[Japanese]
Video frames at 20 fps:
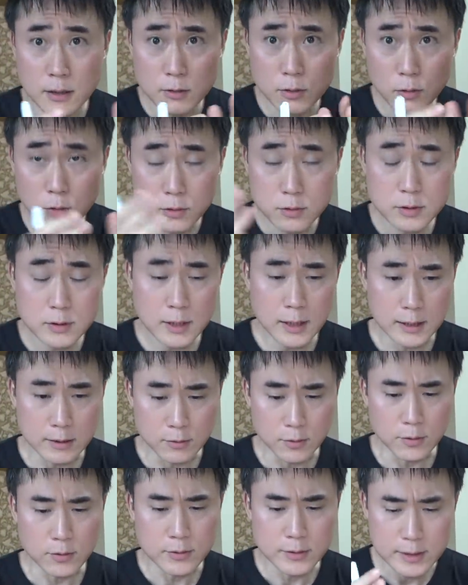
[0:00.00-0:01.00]
国内
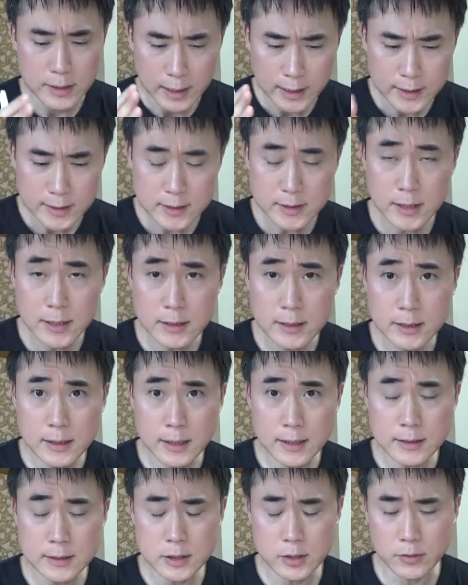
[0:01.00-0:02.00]
の内政に
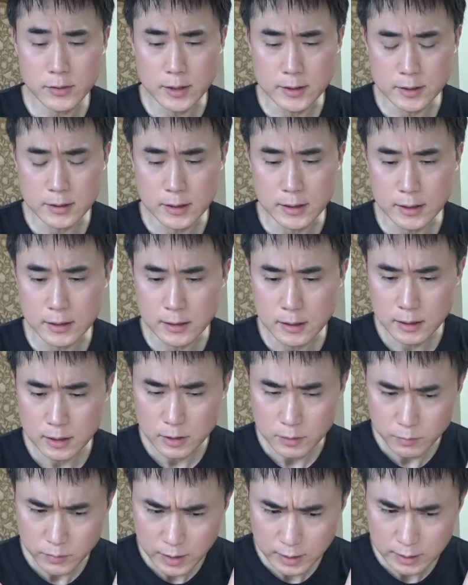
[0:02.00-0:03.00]
関してはですね
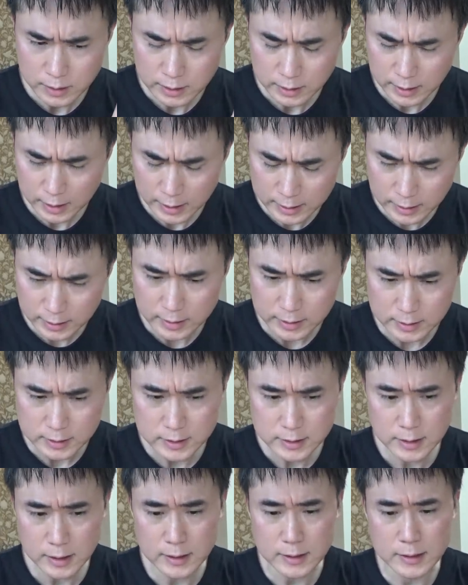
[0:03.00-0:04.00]
まあ、かなり
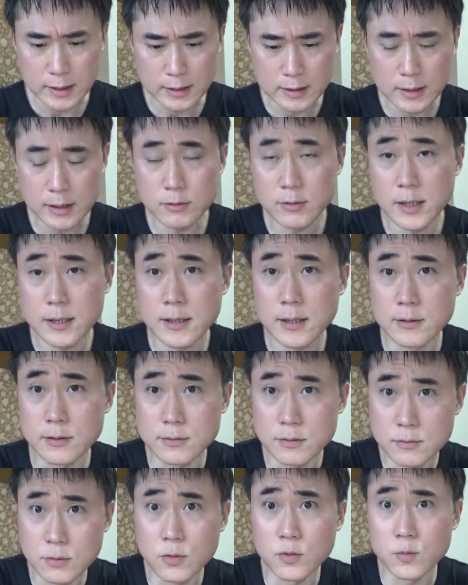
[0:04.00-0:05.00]
しっかりやってくれてる
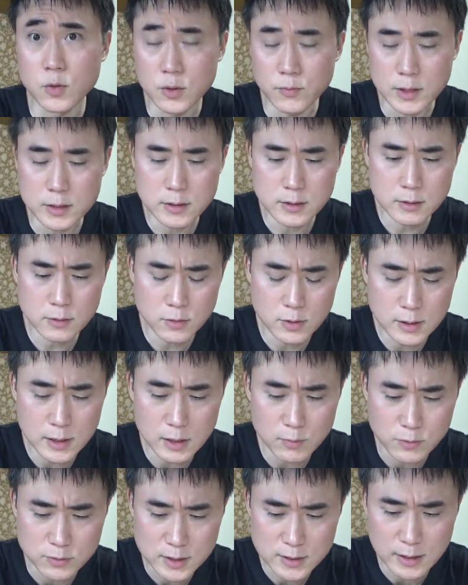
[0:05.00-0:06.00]
と思います。これか
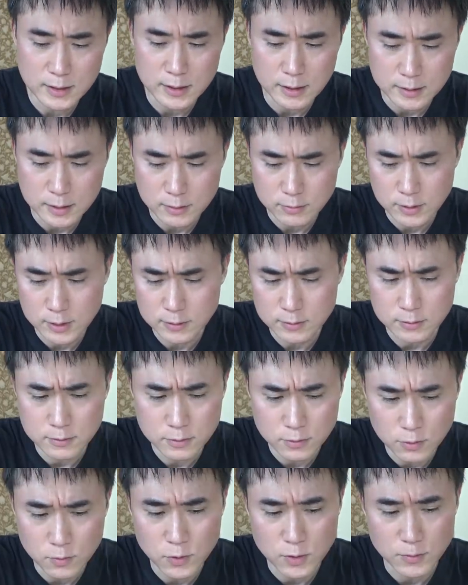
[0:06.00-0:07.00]
らもしっかりやってくれ
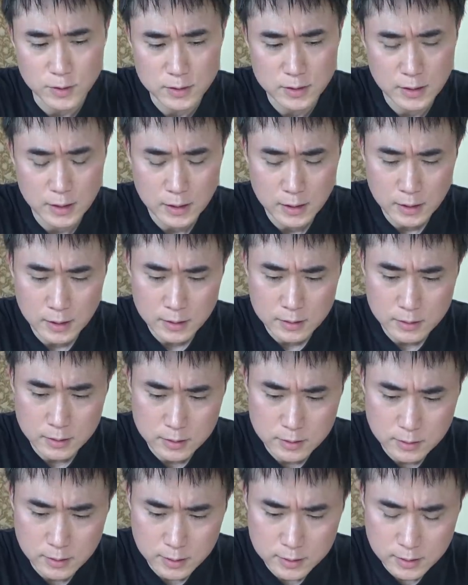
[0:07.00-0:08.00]
ると思います。で
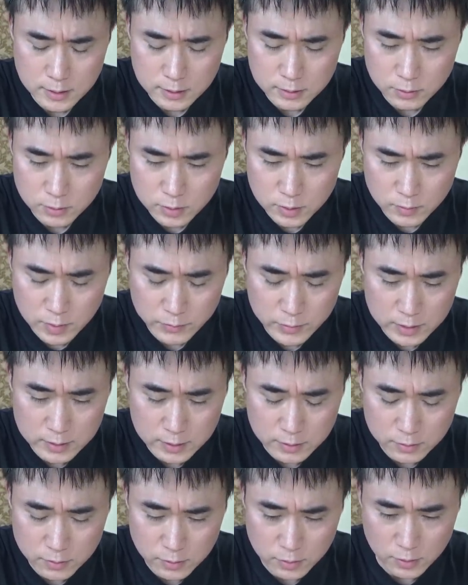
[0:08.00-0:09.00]
菅さんの今ま
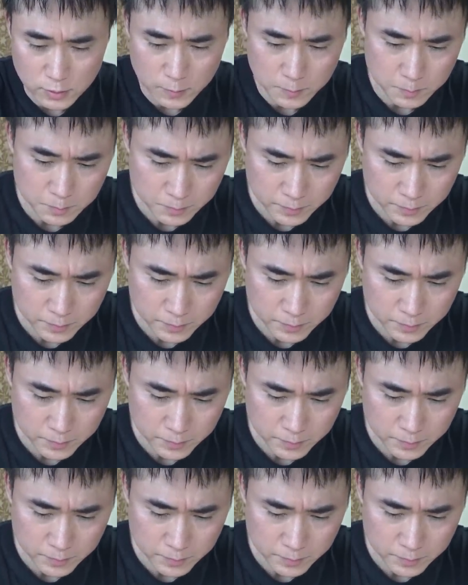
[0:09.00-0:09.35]
での、